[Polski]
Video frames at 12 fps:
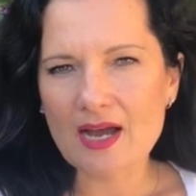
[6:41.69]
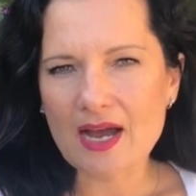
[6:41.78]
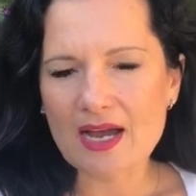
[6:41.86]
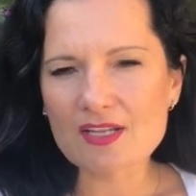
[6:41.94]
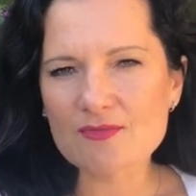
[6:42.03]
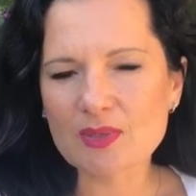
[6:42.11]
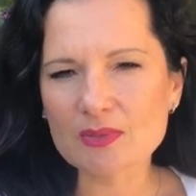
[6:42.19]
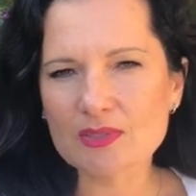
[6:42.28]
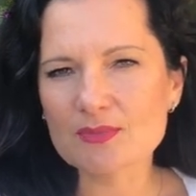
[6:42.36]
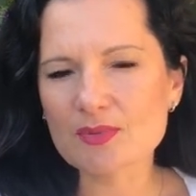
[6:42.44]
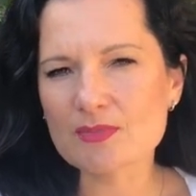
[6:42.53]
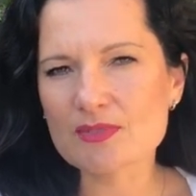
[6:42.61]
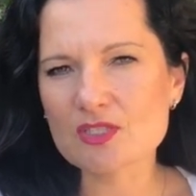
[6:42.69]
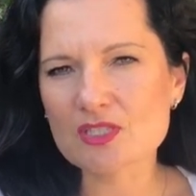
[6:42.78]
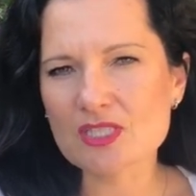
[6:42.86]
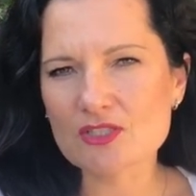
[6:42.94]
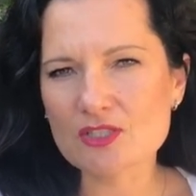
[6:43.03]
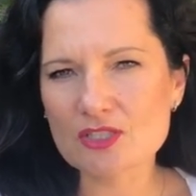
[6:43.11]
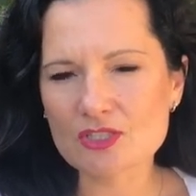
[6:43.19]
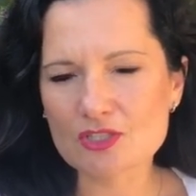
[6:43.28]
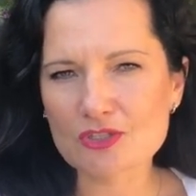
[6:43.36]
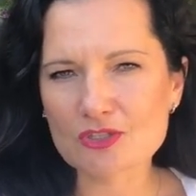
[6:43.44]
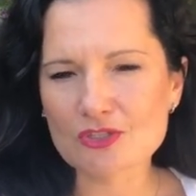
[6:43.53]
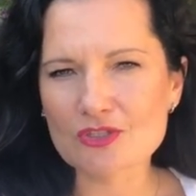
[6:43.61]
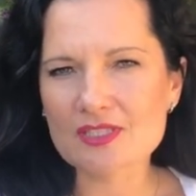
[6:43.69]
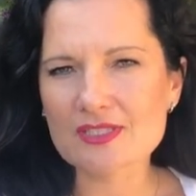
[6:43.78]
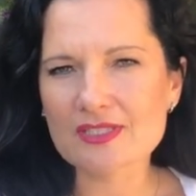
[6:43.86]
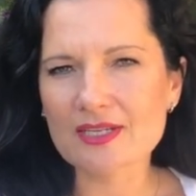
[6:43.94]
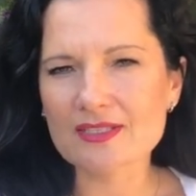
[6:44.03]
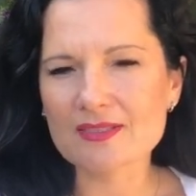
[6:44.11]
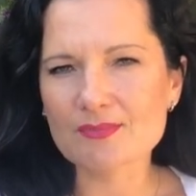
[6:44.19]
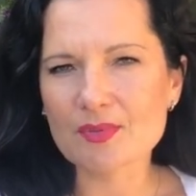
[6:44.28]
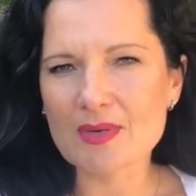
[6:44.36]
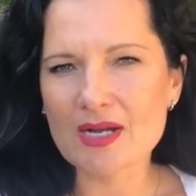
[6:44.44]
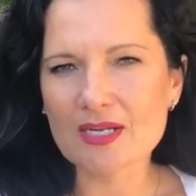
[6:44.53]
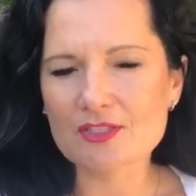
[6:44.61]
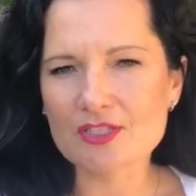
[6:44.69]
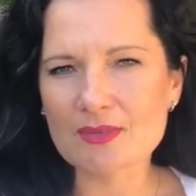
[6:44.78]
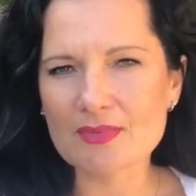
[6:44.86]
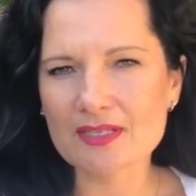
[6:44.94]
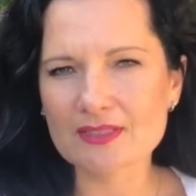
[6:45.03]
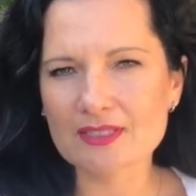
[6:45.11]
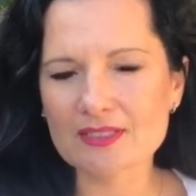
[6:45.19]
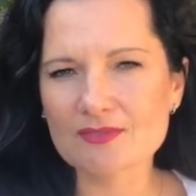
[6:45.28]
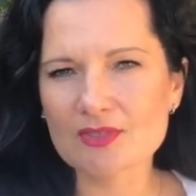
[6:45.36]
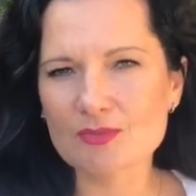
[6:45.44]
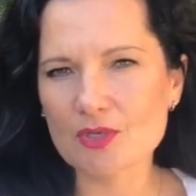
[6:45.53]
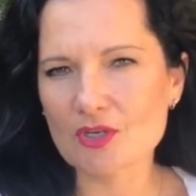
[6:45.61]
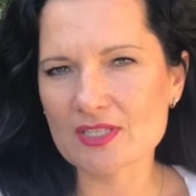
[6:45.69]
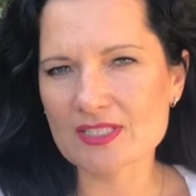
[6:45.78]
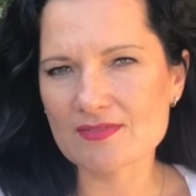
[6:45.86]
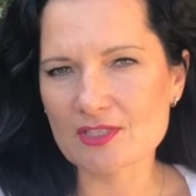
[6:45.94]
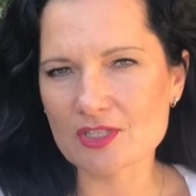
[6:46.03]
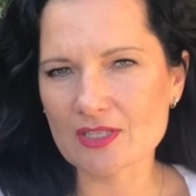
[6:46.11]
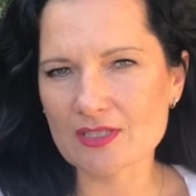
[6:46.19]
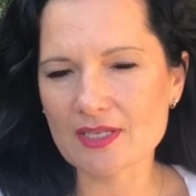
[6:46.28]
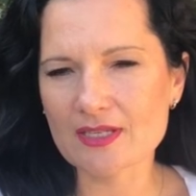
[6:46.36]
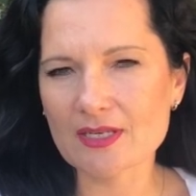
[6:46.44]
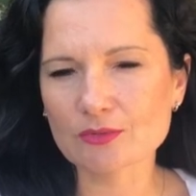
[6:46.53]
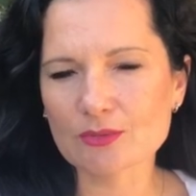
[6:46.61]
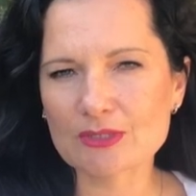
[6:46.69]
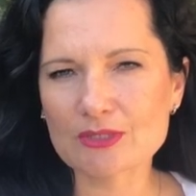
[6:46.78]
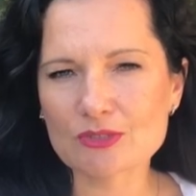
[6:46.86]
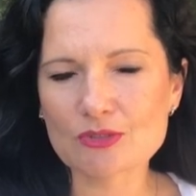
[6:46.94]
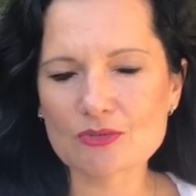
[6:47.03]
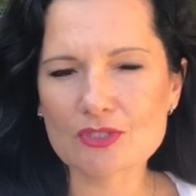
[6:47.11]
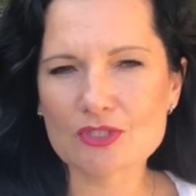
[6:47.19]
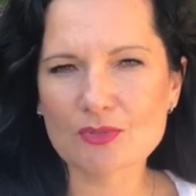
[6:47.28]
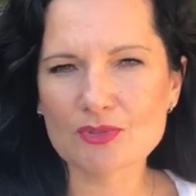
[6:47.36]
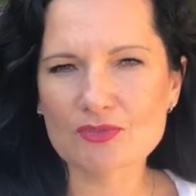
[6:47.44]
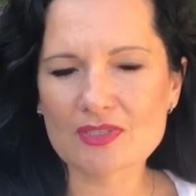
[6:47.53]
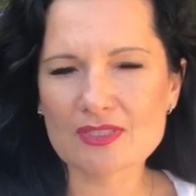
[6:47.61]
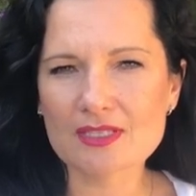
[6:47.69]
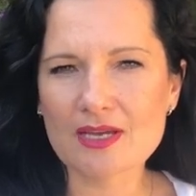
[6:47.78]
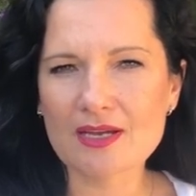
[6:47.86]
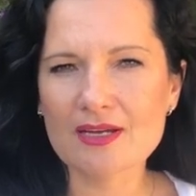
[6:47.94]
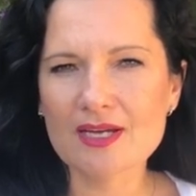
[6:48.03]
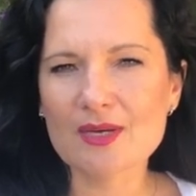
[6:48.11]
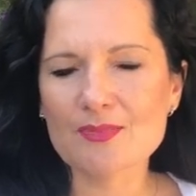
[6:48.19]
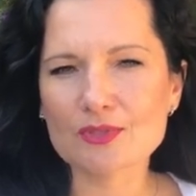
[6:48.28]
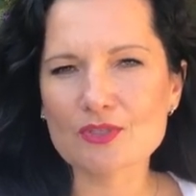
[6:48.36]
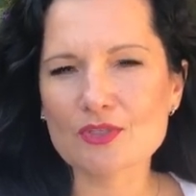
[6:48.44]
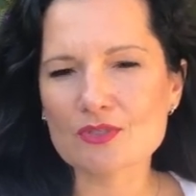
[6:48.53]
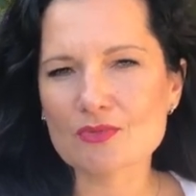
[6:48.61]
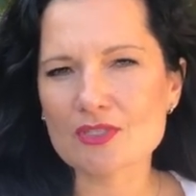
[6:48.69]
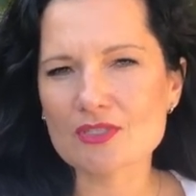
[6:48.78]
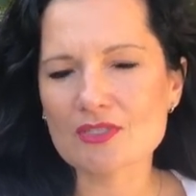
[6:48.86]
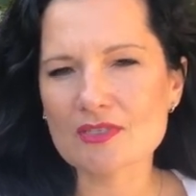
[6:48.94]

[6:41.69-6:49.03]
ale wpadła na pomysł, że zacznie jeździć do schroniska i pomagać tam charytatywnie, bo kocha zwierzęta i automatycznie, słuchajcie, motywacja podniosła się.